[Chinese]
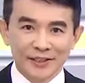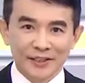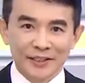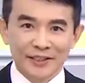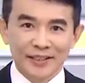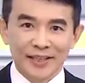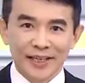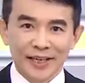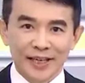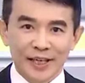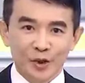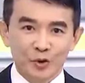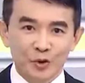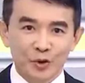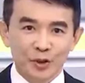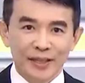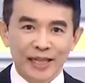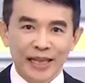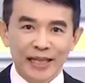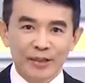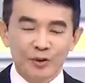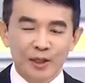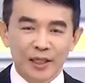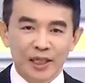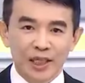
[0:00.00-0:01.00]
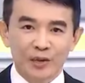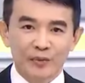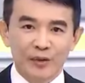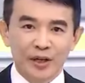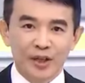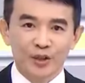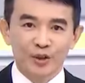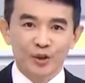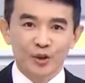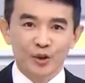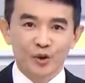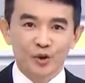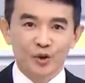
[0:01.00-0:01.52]
今天全台最低
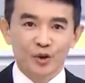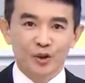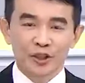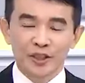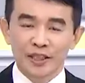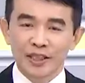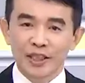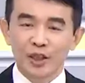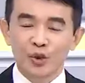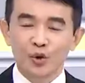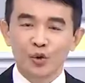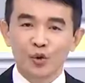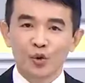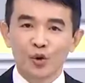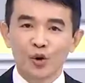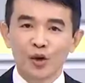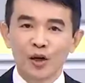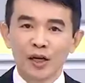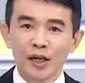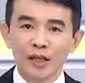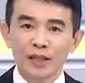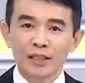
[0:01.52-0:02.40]
温只有17度。